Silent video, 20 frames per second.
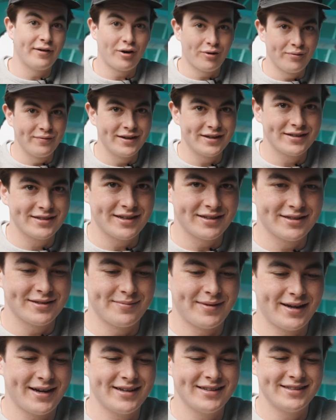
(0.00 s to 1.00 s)
warum wir das Ganze
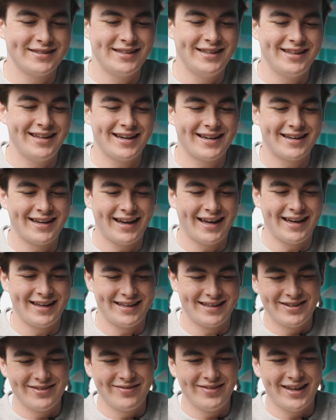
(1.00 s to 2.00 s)
machen, seht ihr gleich.
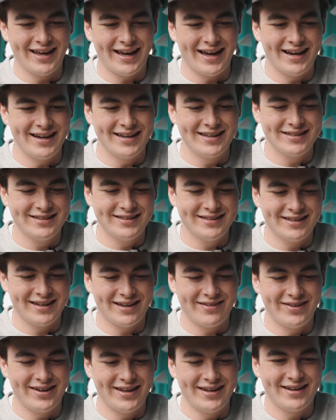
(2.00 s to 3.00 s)
Das Hat nämlich alles
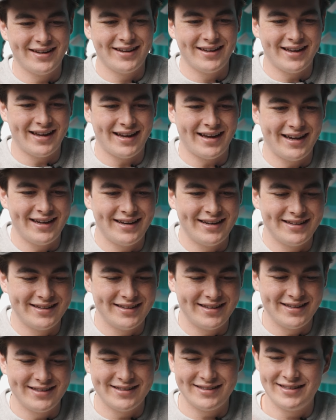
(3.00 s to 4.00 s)
am Ende einen
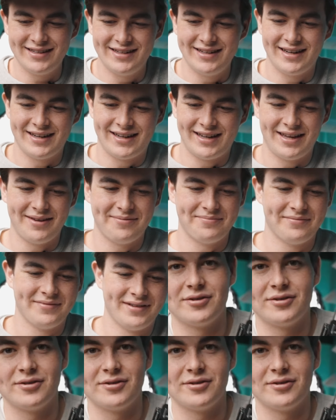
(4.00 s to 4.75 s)
Sinn ergeben.